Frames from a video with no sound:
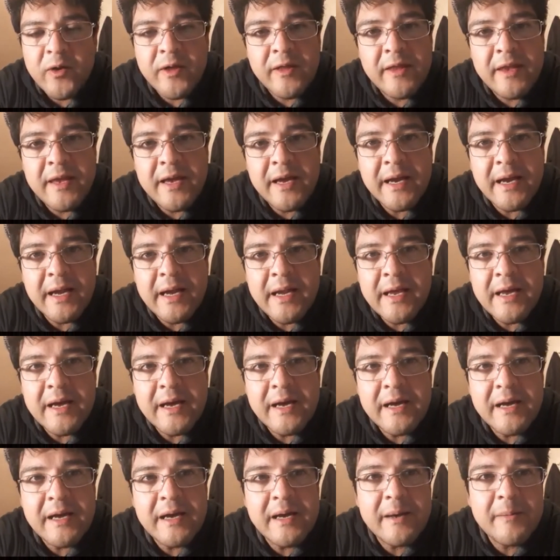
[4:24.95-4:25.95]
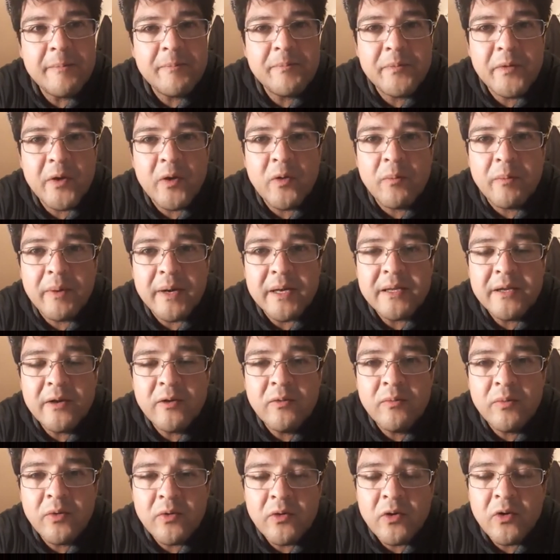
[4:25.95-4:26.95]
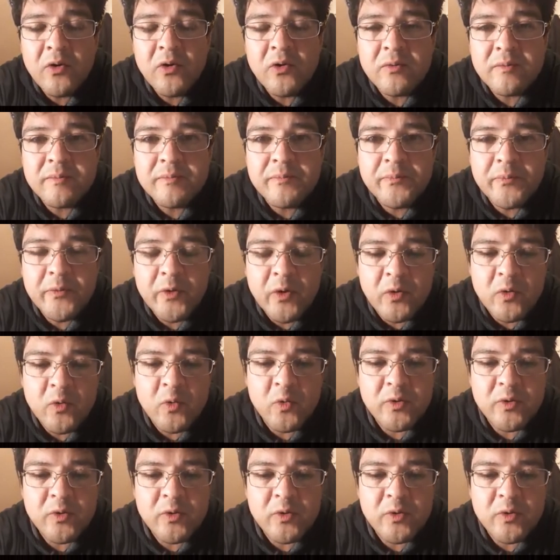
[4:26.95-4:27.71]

hoy día quería compartir un poco con,